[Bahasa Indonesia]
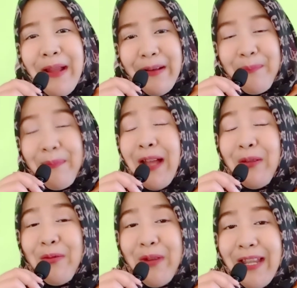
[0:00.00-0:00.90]

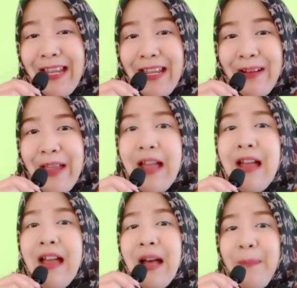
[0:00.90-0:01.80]
patuhi gitu ya.
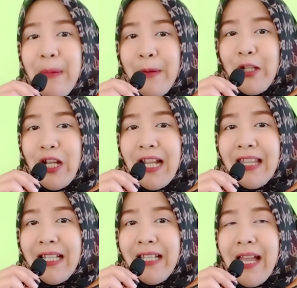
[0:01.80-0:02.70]
Apa
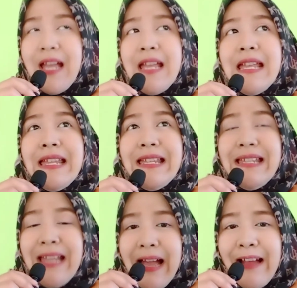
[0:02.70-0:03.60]
persyaratannya? Ya,
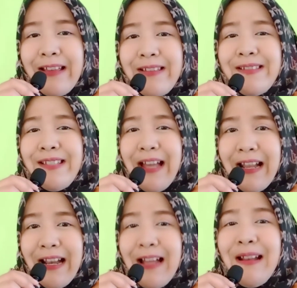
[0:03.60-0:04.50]

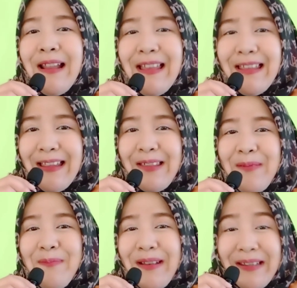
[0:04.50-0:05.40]
sekarang lagi
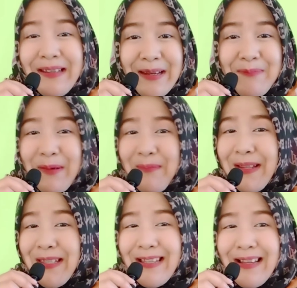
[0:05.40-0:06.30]
sempat
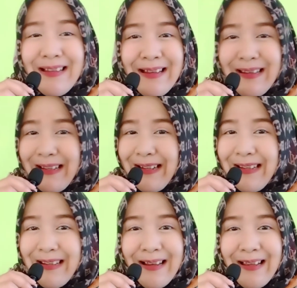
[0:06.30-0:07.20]
diperbincangkan ini di
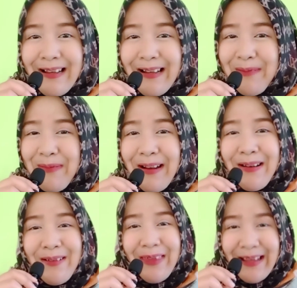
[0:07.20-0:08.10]
kalangan para
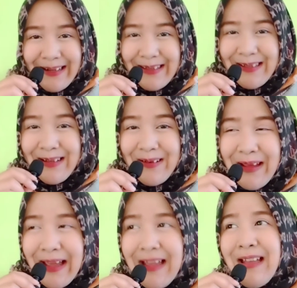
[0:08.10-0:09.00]
notaris gitu ya
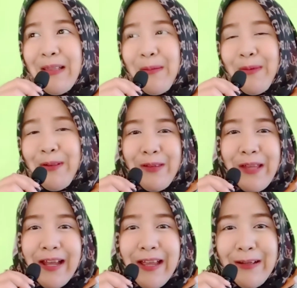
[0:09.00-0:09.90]
termasuk saya
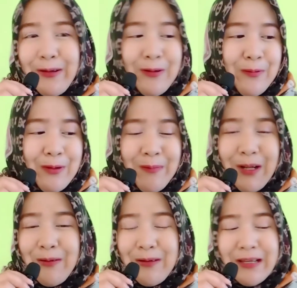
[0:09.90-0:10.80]
di grup-grup itu
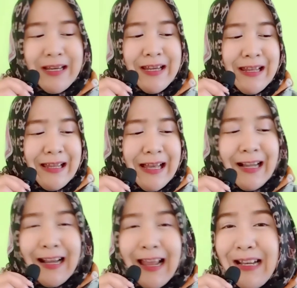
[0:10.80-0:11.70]
jadi karena
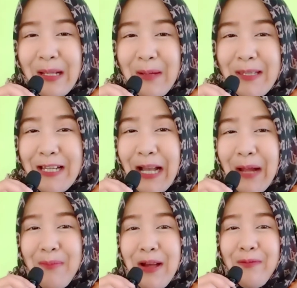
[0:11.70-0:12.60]
ada kebijakan
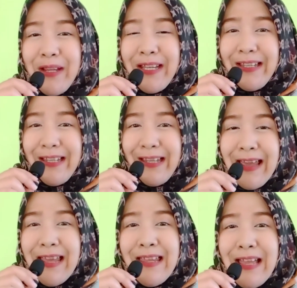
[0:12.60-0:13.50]
baru ini
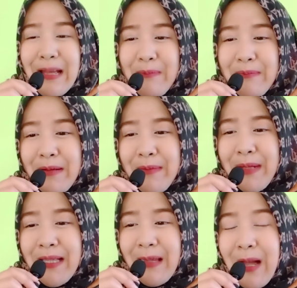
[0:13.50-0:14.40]
yang
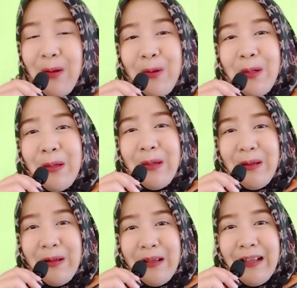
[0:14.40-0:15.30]
meminta untuk
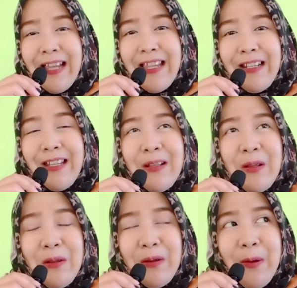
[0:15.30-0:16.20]
klien
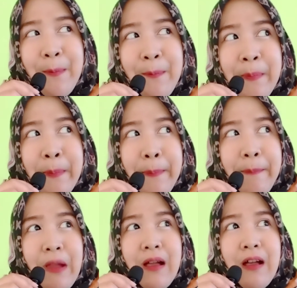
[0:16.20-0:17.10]
itu
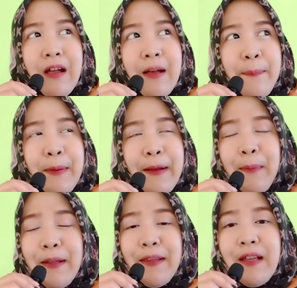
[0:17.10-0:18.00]
eh, apa
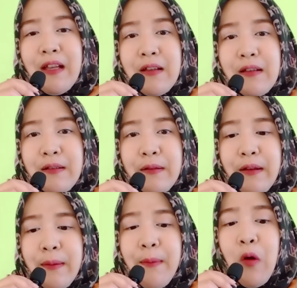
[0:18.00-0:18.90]
namanya eh,
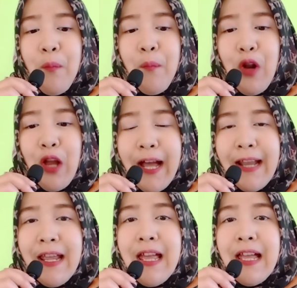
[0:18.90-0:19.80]
mengumpulkan
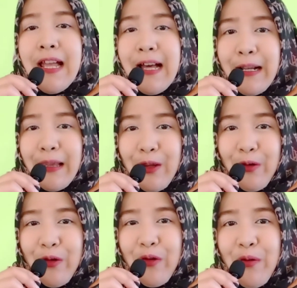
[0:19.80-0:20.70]

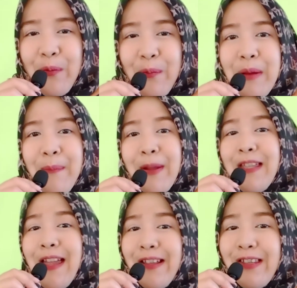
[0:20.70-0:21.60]
kartu
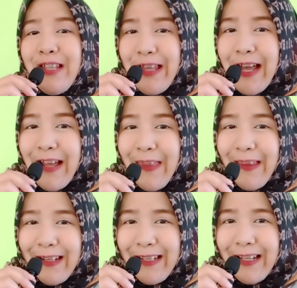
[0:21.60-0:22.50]
BPJS
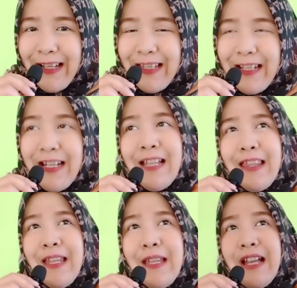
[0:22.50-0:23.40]
kesehatannya. Jadi nanti
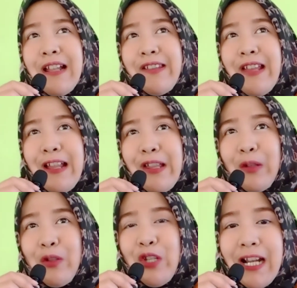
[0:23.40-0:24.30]
salah satu
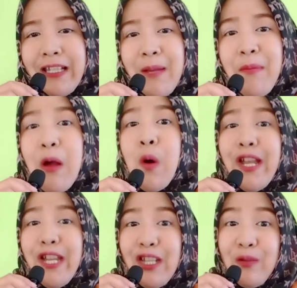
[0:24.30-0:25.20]
syaratnya bawa
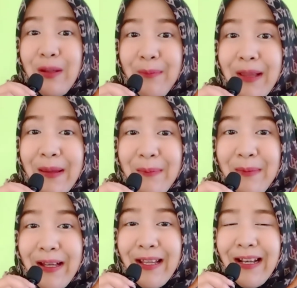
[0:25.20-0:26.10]
itu
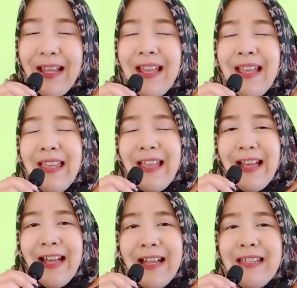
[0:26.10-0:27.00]
teman-teman.
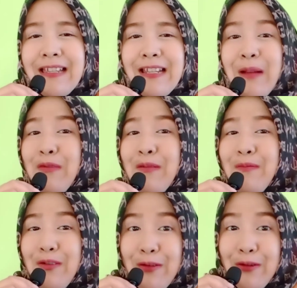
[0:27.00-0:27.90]
Ya, jadi yang belum
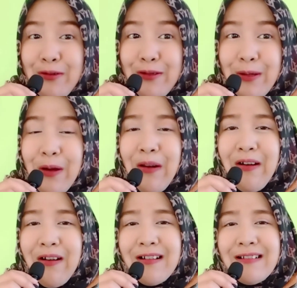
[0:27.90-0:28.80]
ngurus
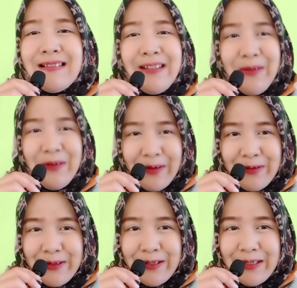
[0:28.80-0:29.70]
tolong diurus
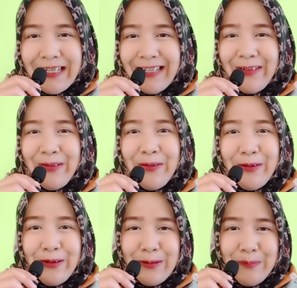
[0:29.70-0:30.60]
gitu. Urus
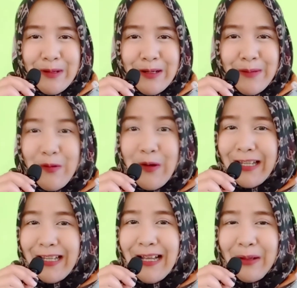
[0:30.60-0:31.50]
e, buat
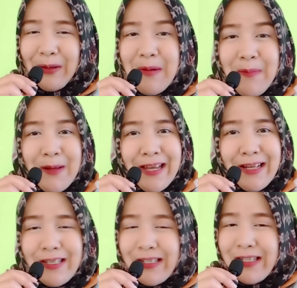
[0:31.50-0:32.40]
kartu BPJS
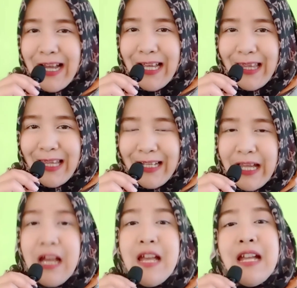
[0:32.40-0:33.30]
kesehatannya.
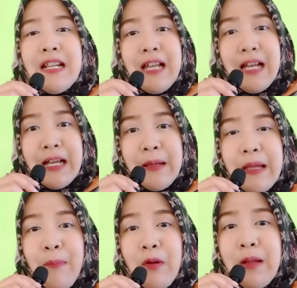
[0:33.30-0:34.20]
Nah, yang mau
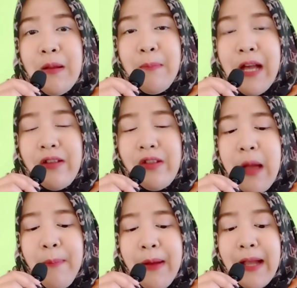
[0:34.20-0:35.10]
dibahas
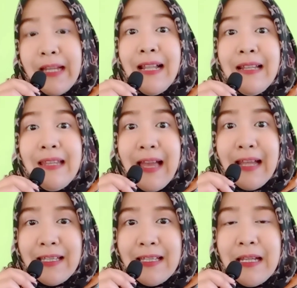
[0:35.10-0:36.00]
apa? Kita lihat,
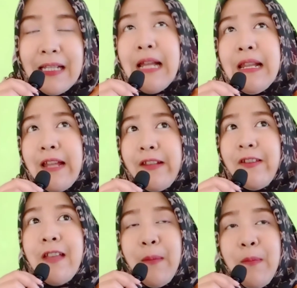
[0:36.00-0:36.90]
kita lihat secara
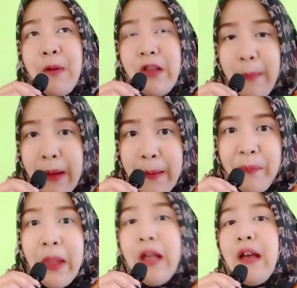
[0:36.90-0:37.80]
bersama
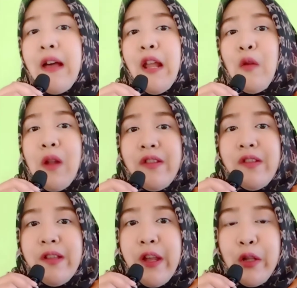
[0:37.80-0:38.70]
regulasinya
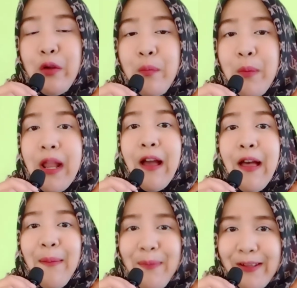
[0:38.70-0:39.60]
itu bilang
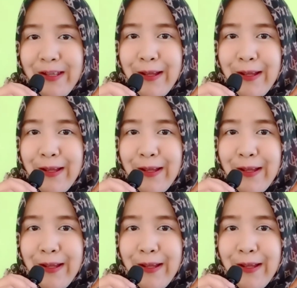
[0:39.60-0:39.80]
apa sih?